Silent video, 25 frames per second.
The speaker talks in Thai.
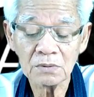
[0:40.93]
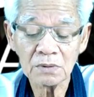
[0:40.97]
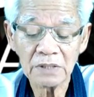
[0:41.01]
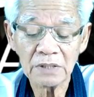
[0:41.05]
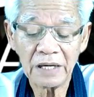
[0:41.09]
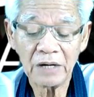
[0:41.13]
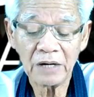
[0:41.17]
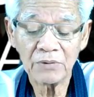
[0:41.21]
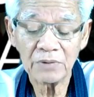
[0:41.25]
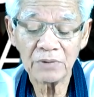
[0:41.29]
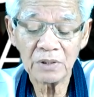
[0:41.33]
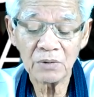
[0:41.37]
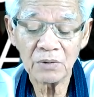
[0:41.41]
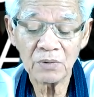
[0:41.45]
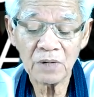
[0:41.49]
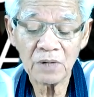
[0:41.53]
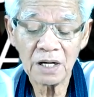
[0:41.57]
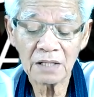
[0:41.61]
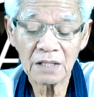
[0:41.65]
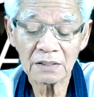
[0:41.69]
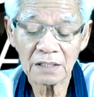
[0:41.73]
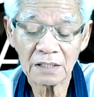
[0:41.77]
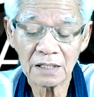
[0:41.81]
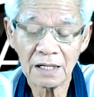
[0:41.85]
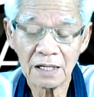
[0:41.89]
แก้วเดียว
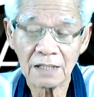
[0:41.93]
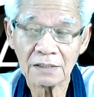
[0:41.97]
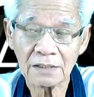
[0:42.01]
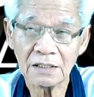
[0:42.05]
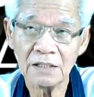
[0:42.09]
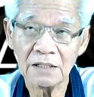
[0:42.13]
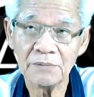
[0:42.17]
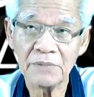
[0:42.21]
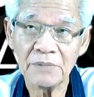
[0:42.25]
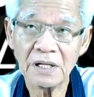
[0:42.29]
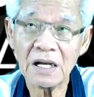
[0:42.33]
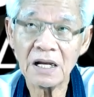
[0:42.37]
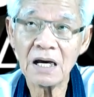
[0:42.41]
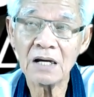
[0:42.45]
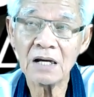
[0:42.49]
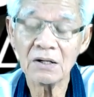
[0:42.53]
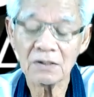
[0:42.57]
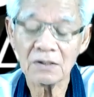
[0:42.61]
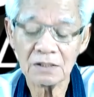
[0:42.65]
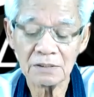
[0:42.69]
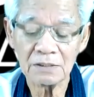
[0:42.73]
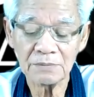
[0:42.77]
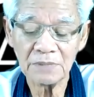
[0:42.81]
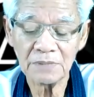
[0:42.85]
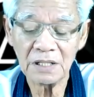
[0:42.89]
ข้างตลาดกินไม่ได้หรอ
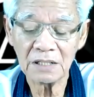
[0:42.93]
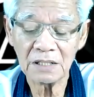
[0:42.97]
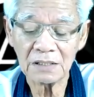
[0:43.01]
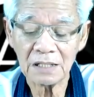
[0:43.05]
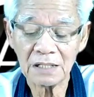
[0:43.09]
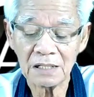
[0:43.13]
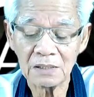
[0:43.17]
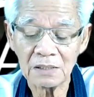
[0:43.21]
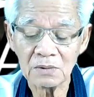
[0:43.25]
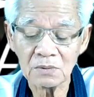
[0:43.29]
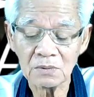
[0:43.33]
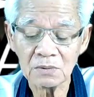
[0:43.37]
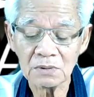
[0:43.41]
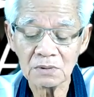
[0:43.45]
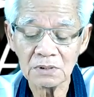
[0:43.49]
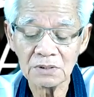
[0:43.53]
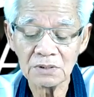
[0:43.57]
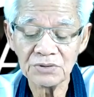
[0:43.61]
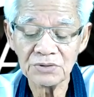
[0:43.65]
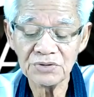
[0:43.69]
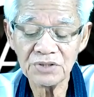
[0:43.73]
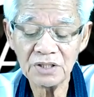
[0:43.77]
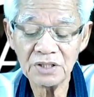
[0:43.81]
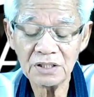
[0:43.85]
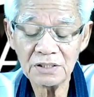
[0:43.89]
กครับ หน้าตาลุง
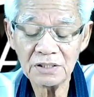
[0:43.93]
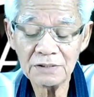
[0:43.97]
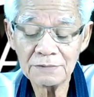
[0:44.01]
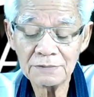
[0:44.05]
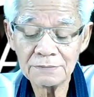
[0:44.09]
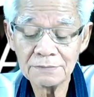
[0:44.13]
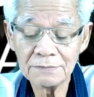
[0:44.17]
จริง